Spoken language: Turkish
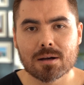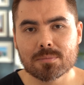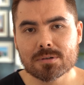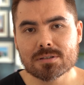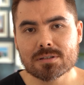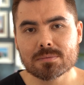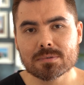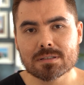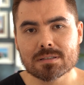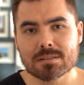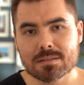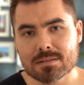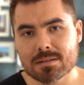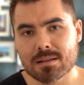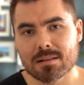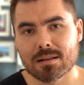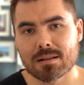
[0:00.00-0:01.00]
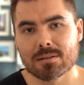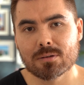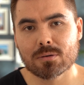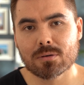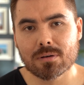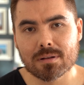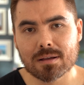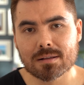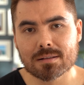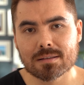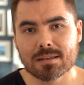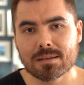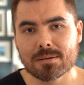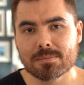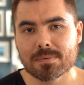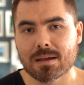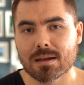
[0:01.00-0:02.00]
Amacımız Tiseler'de
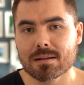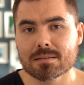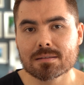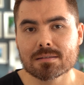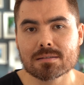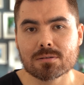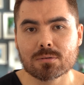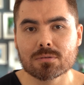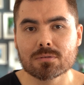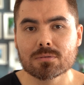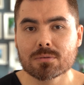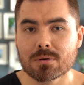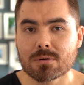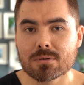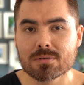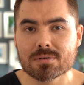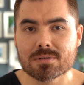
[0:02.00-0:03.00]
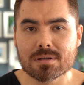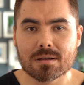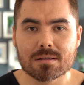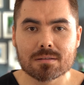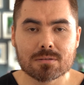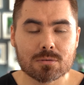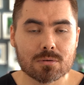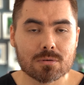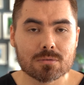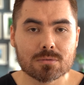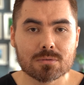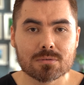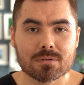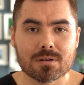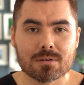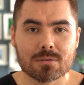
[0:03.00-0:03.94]
konaklayıp ertesi gün doğruca Trolltunga